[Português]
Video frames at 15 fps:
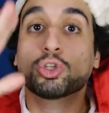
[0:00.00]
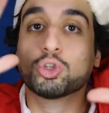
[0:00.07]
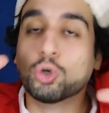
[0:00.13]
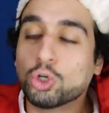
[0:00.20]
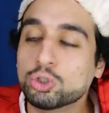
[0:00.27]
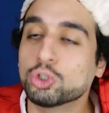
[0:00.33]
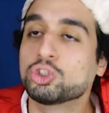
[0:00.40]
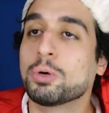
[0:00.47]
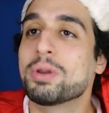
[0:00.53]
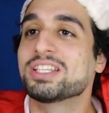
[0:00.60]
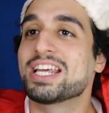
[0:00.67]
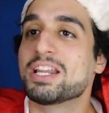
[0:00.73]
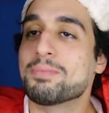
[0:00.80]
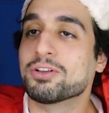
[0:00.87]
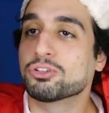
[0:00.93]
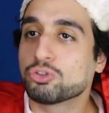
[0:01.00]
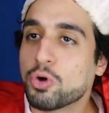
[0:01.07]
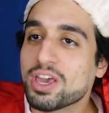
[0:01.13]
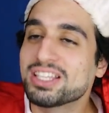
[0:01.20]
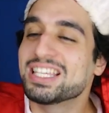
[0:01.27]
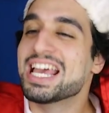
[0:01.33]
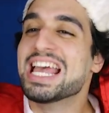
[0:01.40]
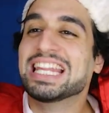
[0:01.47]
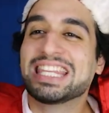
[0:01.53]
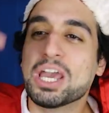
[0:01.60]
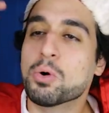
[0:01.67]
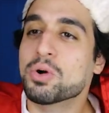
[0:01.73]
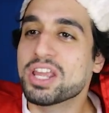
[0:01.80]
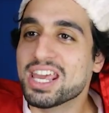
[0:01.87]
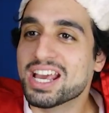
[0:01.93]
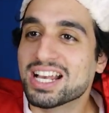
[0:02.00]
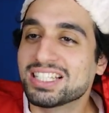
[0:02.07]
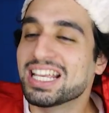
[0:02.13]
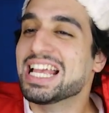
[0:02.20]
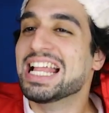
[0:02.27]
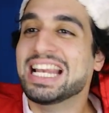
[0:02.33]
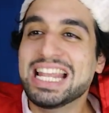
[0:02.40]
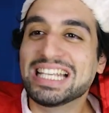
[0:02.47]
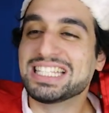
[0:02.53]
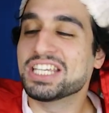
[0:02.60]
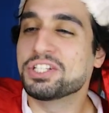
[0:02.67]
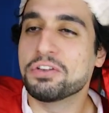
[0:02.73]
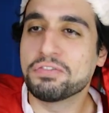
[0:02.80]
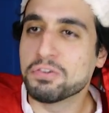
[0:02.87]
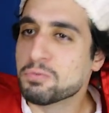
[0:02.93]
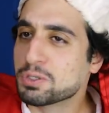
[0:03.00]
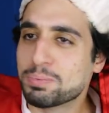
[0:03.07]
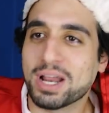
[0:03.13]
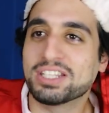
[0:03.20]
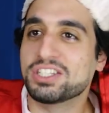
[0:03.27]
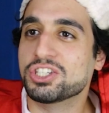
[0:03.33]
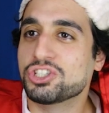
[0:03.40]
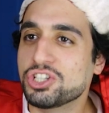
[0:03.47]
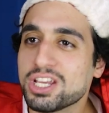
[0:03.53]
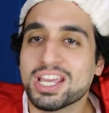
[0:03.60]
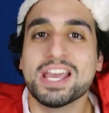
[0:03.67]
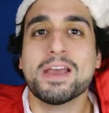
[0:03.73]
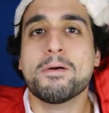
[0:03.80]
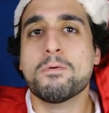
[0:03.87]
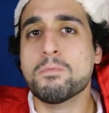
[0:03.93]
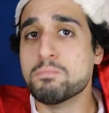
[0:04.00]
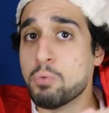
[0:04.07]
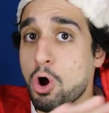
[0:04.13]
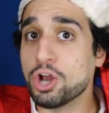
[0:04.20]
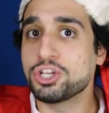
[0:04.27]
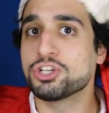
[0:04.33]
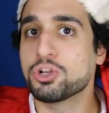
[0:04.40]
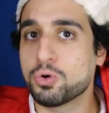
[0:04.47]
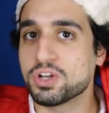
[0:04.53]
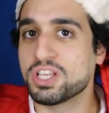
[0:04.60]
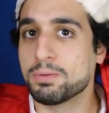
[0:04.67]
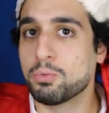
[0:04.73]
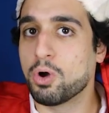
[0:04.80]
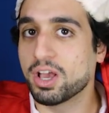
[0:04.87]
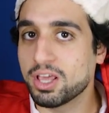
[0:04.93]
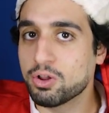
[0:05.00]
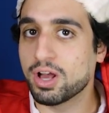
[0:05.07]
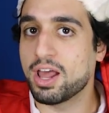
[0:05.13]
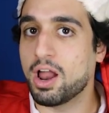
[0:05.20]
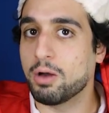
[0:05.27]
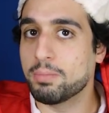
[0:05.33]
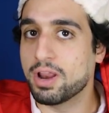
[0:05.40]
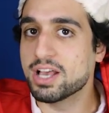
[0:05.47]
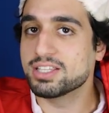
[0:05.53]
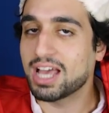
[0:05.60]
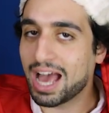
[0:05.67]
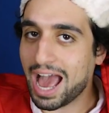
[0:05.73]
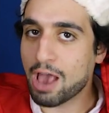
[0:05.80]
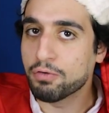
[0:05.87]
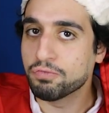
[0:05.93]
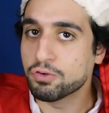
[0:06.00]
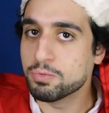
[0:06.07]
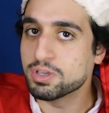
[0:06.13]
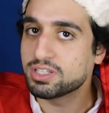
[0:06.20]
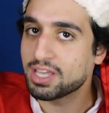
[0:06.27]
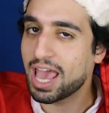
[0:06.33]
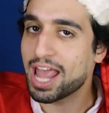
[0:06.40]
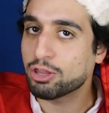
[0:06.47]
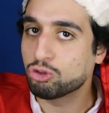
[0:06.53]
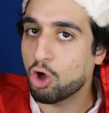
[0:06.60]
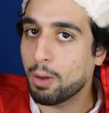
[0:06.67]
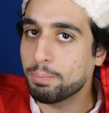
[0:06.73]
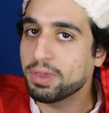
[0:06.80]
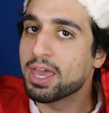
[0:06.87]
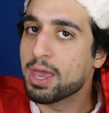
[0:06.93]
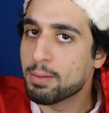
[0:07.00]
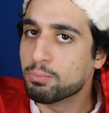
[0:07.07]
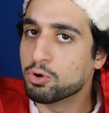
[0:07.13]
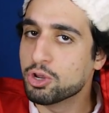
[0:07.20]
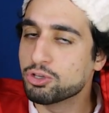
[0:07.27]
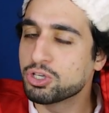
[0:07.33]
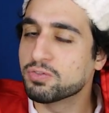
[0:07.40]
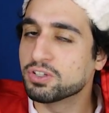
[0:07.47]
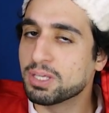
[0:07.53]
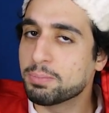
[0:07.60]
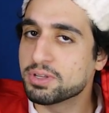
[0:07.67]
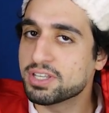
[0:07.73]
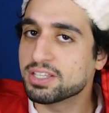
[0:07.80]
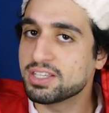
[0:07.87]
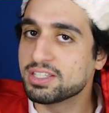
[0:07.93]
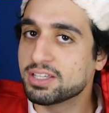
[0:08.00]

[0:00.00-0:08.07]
tudo sobre as animações, teorias, listas de filmes para assistir, um monte de coisa boa aqui no canal, beleza? Raio Filmes é top, por isso que você precisa se